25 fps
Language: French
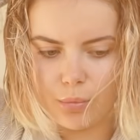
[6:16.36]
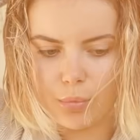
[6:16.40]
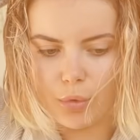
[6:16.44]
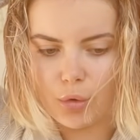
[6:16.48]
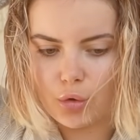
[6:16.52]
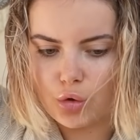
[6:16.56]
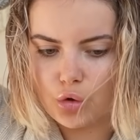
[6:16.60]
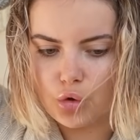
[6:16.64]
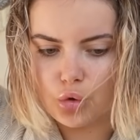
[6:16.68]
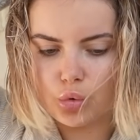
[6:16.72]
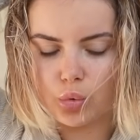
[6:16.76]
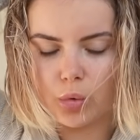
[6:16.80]
en
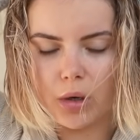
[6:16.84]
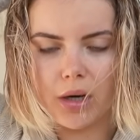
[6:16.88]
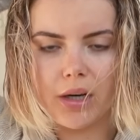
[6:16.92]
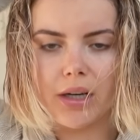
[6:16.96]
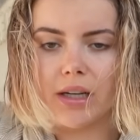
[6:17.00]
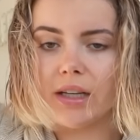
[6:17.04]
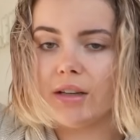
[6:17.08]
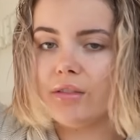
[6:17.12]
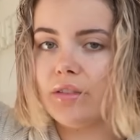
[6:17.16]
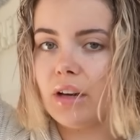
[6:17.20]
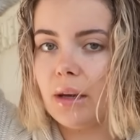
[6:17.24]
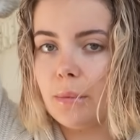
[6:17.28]
prendre
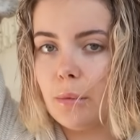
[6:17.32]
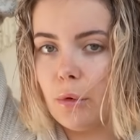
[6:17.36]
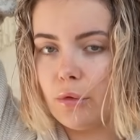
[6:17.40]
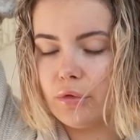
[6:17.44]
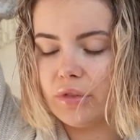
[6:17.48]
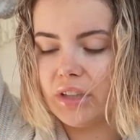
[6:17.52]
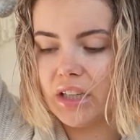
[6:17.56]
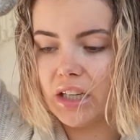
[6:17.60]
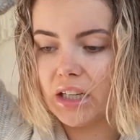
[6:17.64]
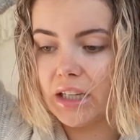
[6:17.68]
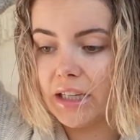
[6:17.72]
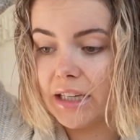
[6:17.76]
soin et vraiment
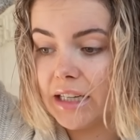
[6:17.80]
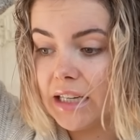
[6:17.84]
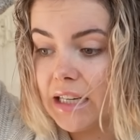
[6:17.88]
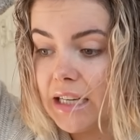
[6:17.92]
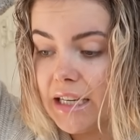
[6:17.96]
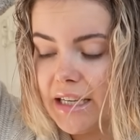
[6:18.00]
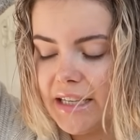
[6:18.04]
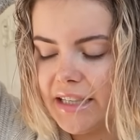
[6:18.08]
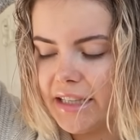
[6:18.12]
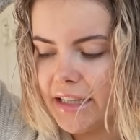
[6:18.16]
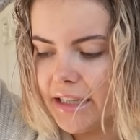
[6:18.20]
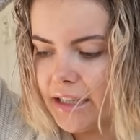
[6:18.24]
venir les
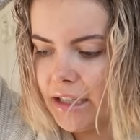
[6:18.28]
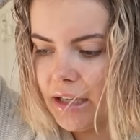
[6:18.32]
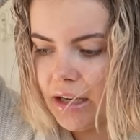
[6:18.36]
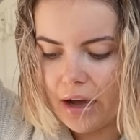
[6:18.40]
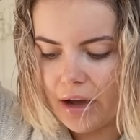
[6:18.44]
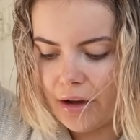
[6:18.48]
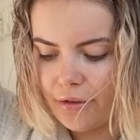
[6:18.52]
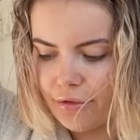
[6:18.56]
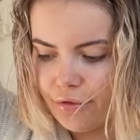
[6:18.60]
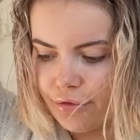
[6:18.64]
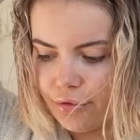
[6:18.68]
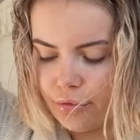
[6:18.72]
cleaner
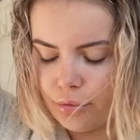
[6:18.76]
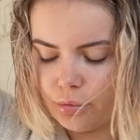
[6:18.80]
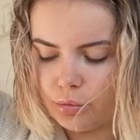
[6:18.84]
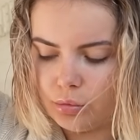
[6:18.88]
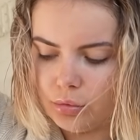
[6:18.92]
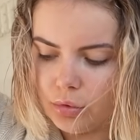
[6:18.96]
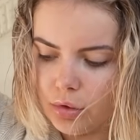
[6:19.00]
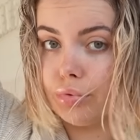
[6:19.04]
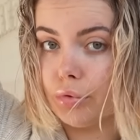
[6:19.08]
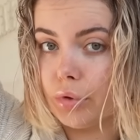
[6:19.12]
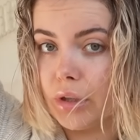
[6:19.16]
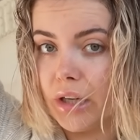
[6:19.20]
à fond
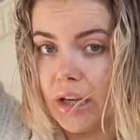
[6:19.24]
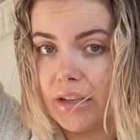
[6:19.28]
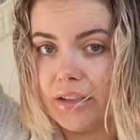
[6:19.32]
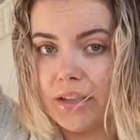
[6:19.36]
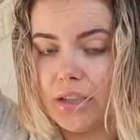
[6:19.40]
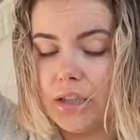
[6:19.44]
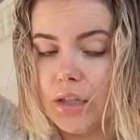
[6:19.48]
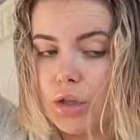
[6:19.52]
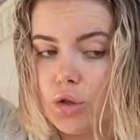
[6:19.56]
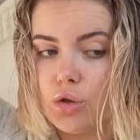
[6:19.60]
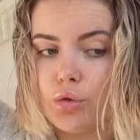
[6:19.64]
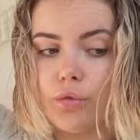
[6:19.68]
pour
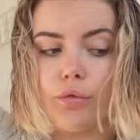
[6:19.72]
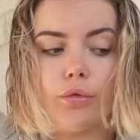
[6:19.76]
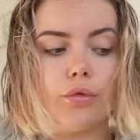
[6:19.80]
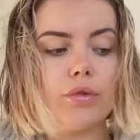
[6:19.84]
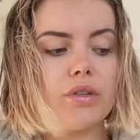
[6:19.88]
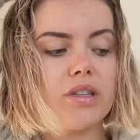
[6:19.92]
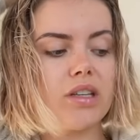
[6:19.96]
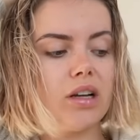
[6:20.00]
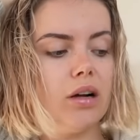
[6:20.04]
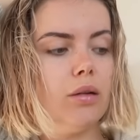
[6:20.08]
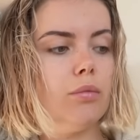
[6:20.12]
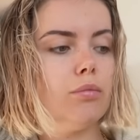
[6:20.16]
garder des cheveux
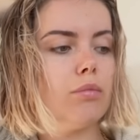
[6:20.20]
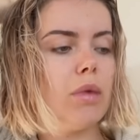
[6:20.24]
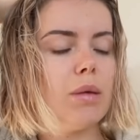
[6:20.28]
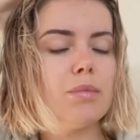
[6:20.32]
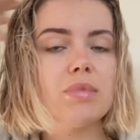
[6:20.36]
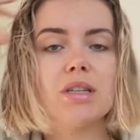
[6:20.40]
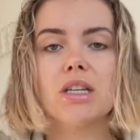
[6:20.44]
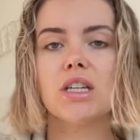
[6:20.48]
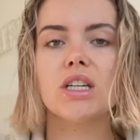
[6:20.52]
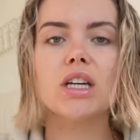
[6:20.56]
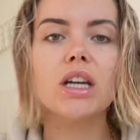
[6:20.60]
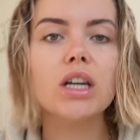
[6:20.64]
sains.
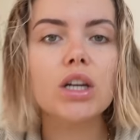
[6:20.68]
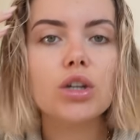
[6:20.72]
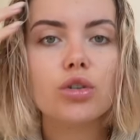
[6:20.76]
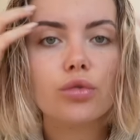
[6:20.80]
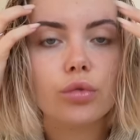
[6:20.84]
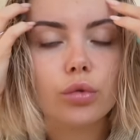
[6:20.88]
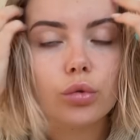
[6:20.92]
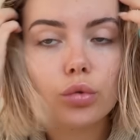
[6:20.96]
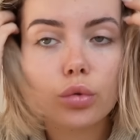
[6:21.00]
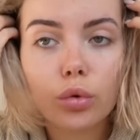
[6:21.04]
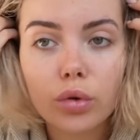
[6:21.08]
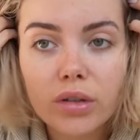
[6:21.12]
Même si j'ai les
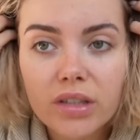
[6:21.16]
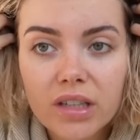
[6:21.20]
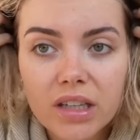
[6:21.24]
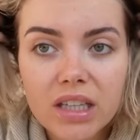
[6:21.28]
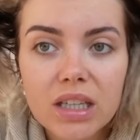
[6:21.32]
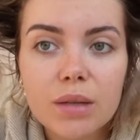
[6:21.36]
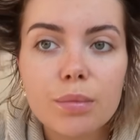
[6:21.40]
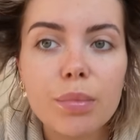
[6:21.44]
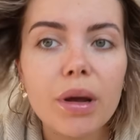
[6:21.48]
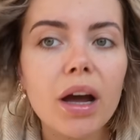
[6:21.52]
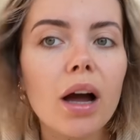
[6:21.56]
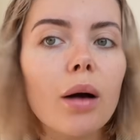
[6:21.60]
cheveux courts, c'est
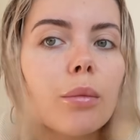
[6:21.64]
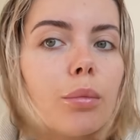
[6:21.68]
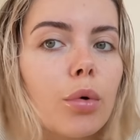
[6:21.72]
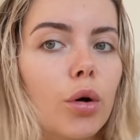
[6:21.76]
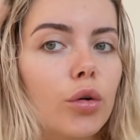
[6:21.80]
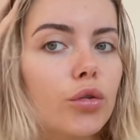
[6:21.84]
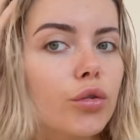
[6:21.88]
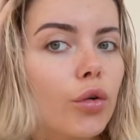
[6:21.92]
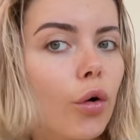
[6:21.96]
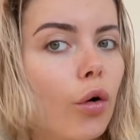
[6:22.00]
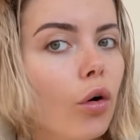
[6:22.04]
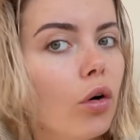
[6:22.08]
hyper
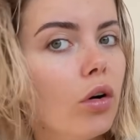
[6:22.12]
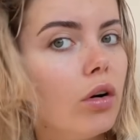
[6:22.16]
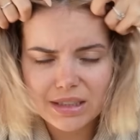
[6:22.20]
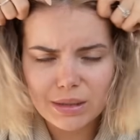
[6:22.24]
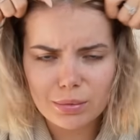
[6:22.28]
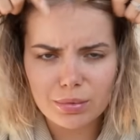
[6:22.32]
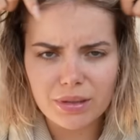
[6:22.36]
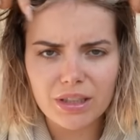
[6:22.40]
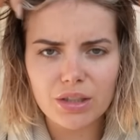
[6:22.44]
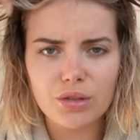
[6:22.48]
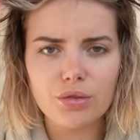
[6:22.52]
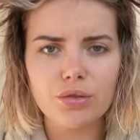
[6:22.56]
important. C'est
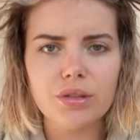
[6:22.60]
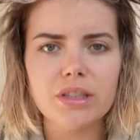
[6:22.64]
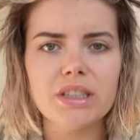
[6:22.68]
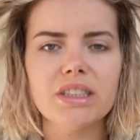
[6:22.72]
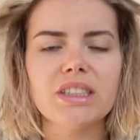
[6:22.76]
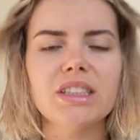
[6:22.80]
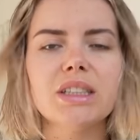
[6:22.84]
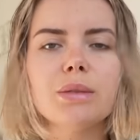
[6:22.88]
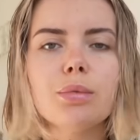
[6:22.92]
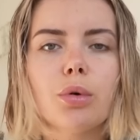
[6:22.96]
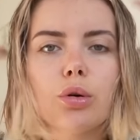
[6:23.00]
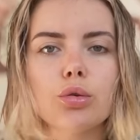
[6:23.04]
pour ça que
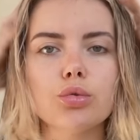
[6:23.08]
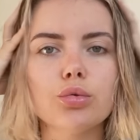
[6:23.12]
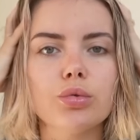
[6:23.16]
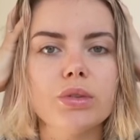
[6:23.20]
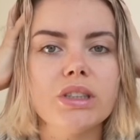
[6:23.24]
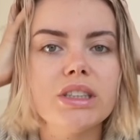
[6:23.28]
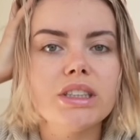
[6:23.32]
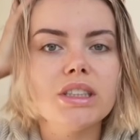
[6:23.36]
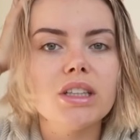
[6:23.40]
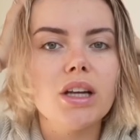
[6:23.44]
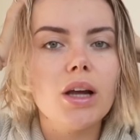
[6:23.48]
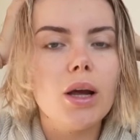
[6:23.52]
j'utilise des
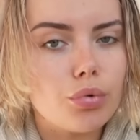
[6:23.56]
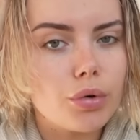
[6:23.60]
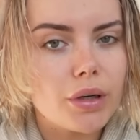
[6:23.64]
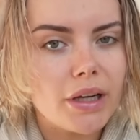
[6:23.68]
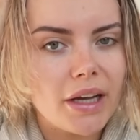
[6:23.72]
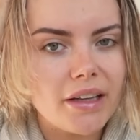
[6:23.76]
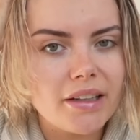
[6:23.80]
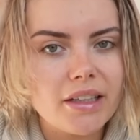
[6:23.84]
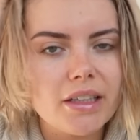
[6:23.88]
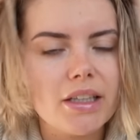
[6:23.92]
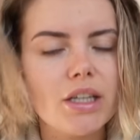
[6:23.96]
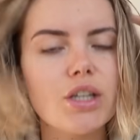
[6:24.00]
produits pour
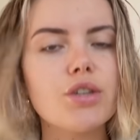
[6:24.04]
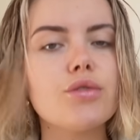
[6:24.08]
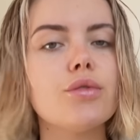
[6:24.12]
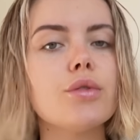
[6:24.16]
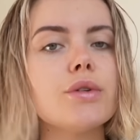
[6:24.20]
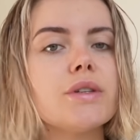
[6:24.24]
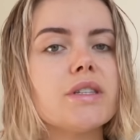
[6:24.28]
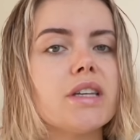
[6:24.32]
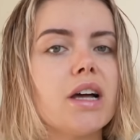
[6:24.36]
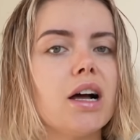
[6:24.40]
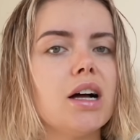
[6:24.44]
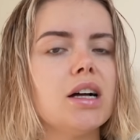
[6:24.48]
garder des
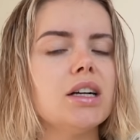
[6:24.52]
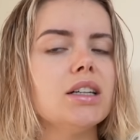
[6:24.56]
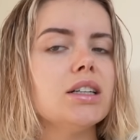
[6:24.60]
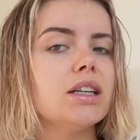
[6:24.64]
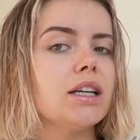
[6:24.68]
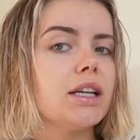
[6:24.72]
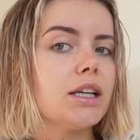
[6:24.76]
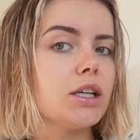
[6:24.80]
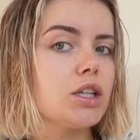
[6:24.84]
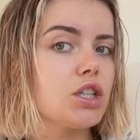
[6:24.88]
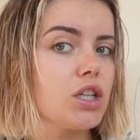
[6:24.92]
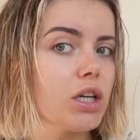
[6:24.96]
cheveux sains
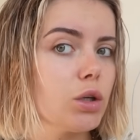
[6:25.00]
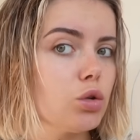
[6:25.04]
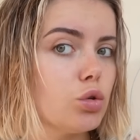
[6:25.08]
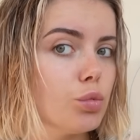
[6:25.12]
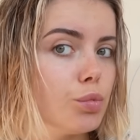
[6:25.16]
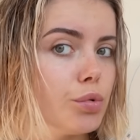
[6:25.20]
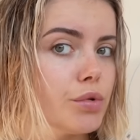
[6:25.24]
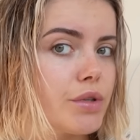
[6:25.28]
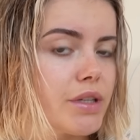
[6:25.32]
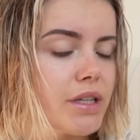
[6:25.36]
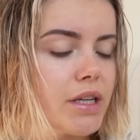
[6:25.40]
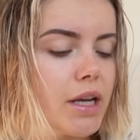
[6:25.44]
et que je les
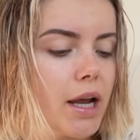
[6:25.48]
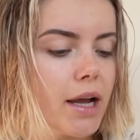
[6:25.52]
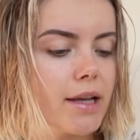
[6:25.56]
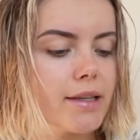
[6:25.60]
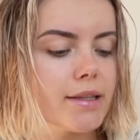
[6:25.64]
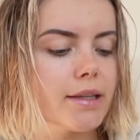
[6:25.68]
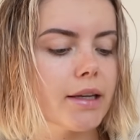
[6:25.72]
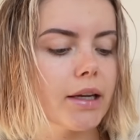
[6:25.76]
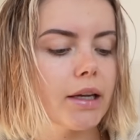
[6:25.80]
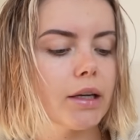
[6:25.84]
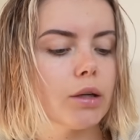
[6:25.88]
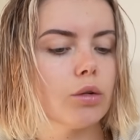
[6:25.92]
coupe aussi
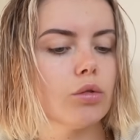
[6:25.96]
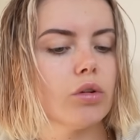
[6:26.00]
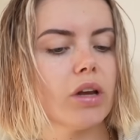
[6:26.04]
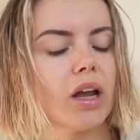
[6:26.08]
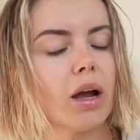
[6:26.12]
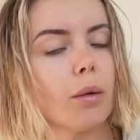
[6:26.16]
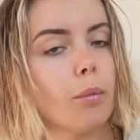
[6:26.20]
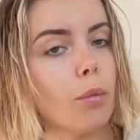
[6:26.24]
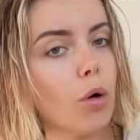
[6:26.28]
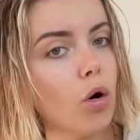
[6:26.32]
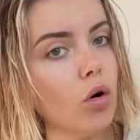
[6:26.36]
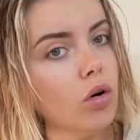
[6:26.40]
assez
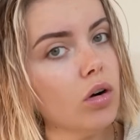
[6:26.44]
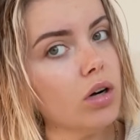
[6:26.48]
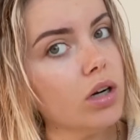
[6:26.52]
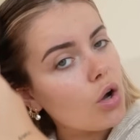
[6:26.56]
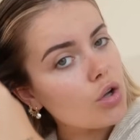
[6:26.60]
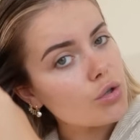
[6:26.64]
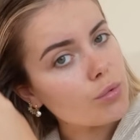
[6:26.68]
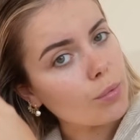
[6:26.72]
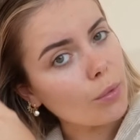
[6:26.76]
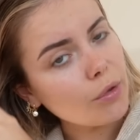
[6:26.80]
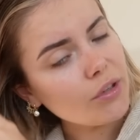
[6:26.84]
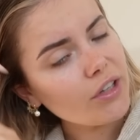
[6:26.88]
régulièrement.
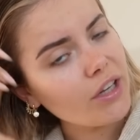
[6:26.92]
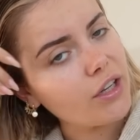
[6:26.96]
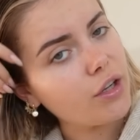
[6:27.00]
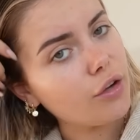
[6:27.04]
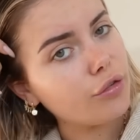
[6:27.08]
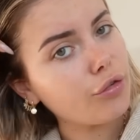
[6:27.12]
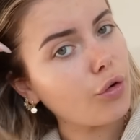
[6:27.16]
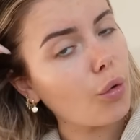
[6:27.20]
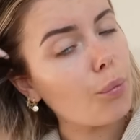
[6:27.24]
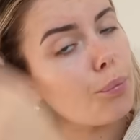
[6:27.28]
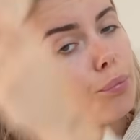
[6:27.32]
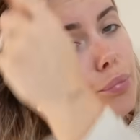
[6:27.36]
En ce moment, il y a une
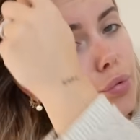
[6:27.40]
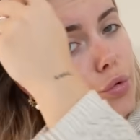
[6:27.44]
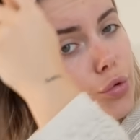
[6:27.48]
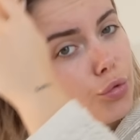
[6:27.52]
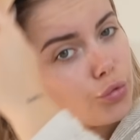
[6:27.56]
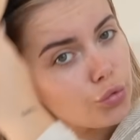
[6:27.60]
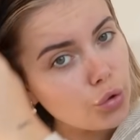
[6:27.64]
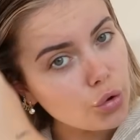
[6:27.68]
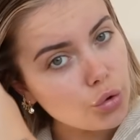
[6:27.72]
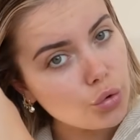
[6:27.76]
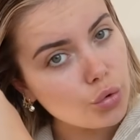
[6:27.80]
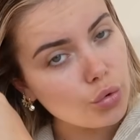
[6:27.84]
offre
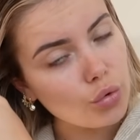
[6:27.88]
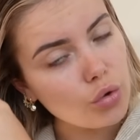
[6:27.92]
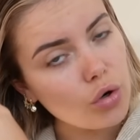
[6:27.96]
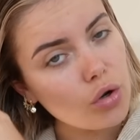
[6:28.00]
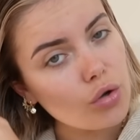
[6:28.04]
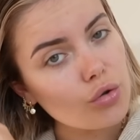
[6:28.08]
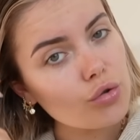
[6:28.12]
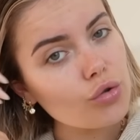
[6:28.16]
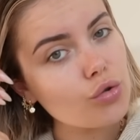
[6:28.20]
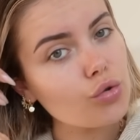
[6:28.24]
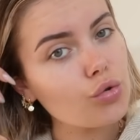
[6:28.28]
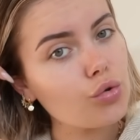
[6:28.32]
plutôt
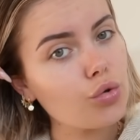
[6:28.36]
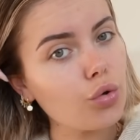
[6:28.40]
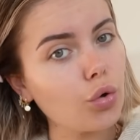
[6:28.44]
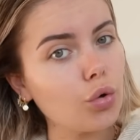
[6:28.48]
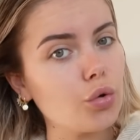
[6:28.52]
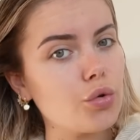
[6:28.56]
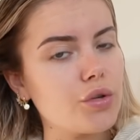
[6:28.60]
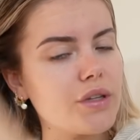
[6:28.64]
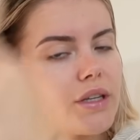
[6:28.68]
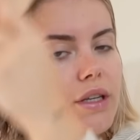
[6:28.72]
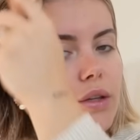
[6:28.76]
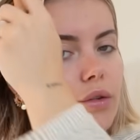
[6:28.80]
cool sur
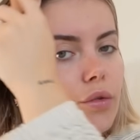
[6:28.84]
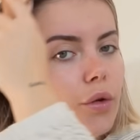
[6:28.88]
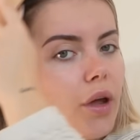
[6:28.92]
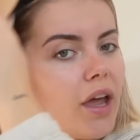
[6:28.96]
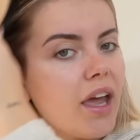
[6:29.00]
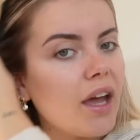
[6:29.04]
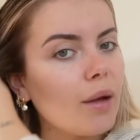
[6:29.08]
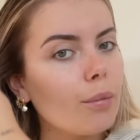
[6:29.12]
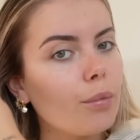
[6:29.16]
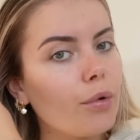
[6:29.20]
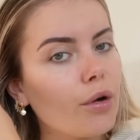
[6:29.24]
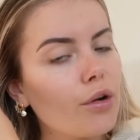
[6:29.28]
le site de
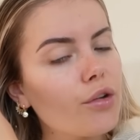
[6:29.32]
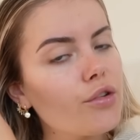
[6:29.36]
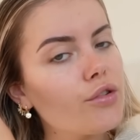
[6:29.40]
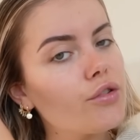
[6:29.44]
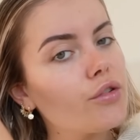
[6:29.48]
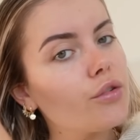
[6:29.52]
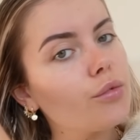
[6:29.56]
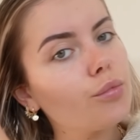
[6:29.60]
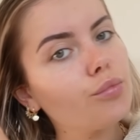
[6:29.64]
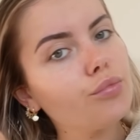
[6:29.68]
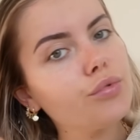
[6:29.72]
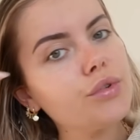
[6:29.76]

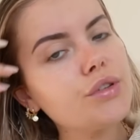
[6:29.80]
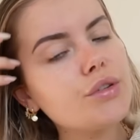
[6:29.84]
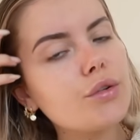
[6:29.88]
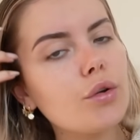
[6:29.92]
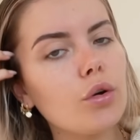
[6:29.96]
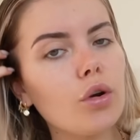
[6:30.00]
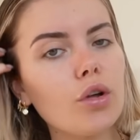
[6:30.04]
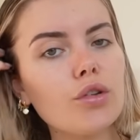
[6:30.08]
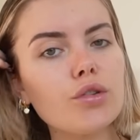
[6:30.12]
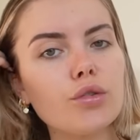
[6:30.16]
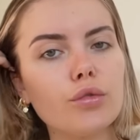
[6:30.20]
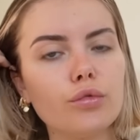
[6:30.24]
Airburst, puisque
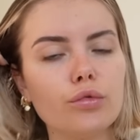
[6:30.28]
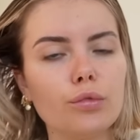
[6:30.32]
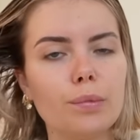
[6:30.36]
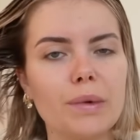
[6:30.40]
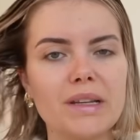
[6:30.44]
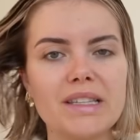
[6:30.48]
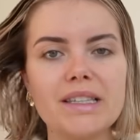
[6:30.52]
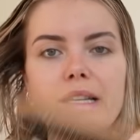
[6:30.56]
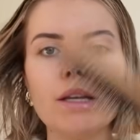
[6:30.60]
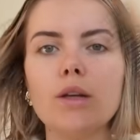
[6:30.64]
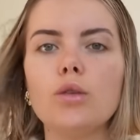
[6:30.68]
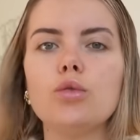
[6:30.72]
lorsque vous
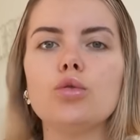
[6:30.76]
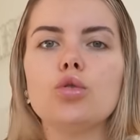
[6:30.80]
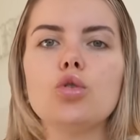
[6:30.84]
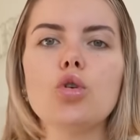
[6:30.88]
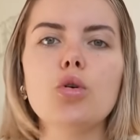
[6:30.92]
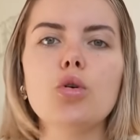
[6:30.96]
passez une